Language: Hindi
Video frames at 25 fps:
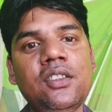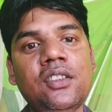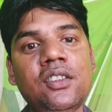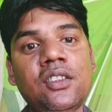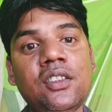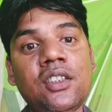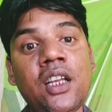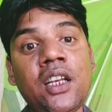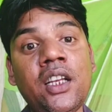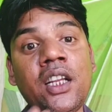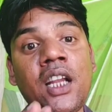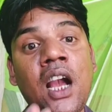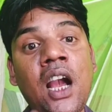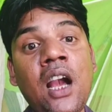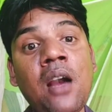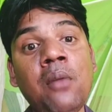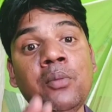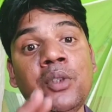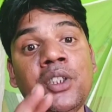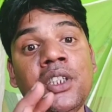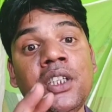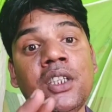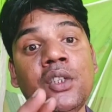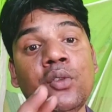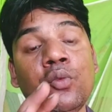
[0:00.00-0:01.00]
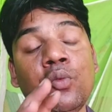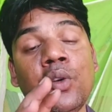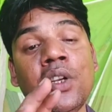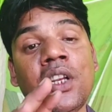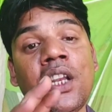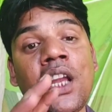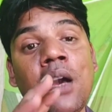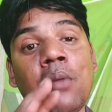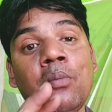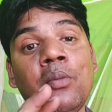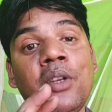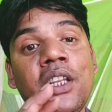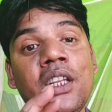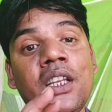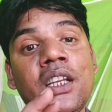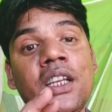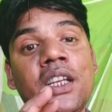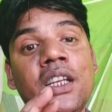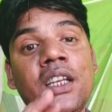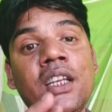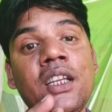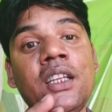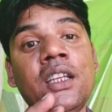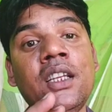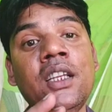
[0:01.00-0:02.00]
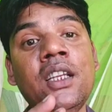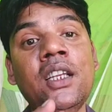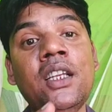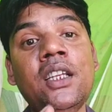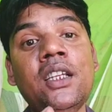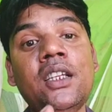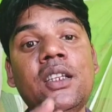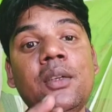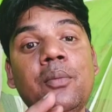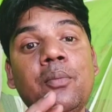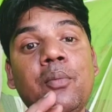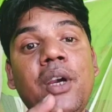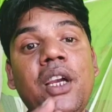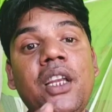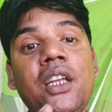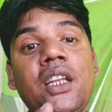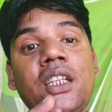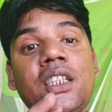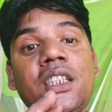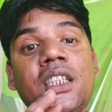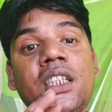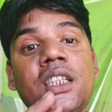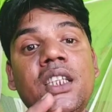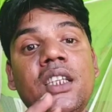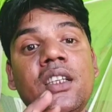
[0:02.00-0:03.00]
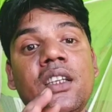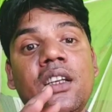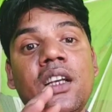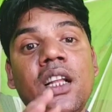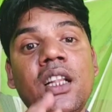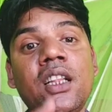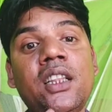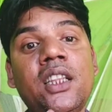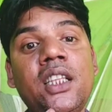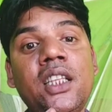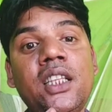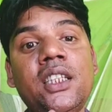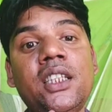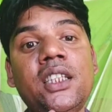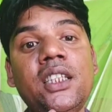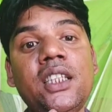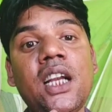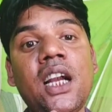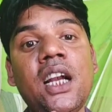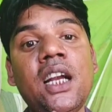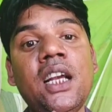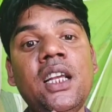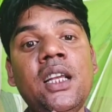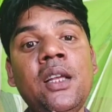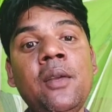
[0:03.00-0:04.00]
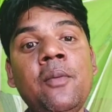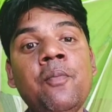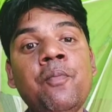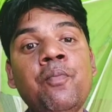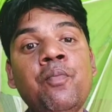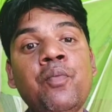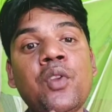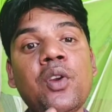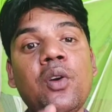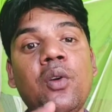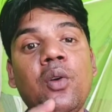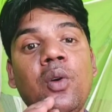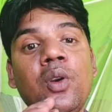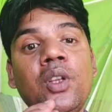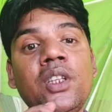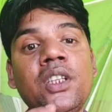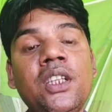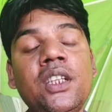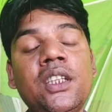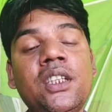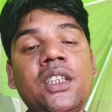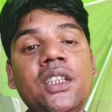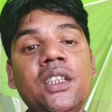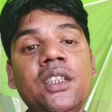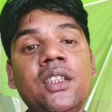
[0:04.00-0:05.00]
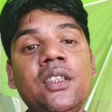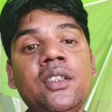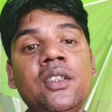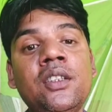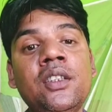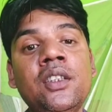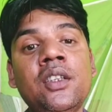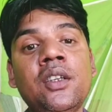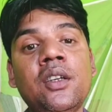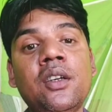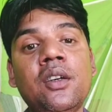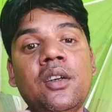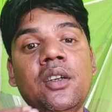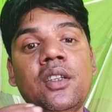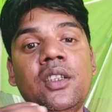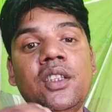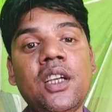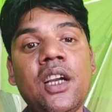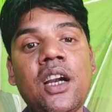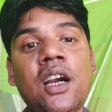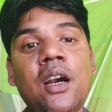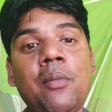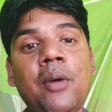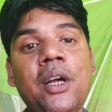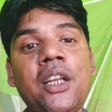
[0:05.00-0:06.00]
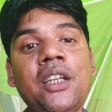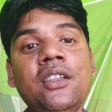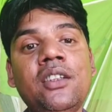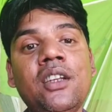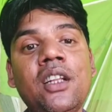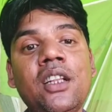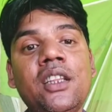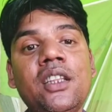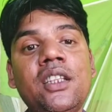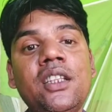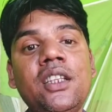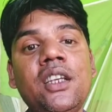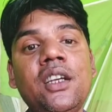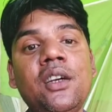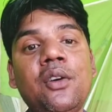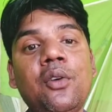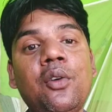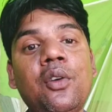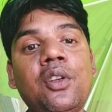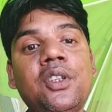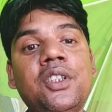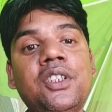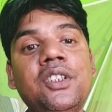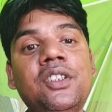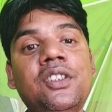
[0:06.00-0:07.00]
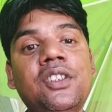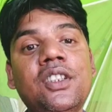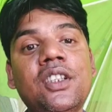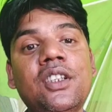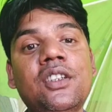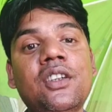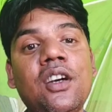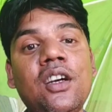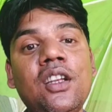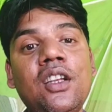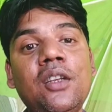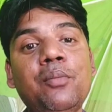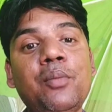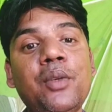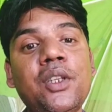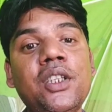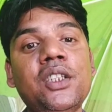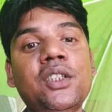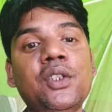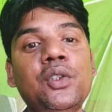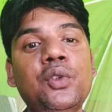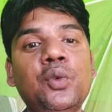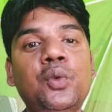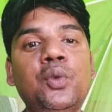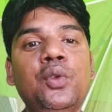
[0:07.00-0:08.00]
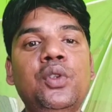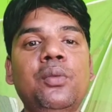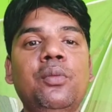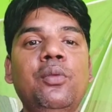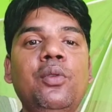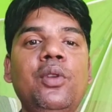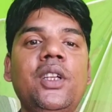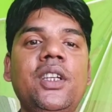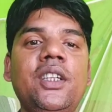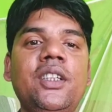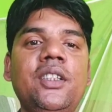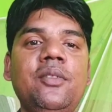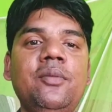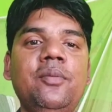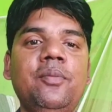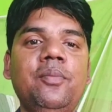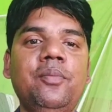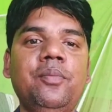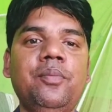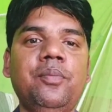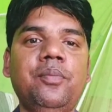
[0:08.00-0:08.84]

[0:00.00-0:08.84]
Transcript: सरयाम जी को वो नाम ले रहे हैं कि मैंने जी की गलती किया है और जी की यह हमारी गलती है और किसके कहने पर जी की झूठ बोले हैं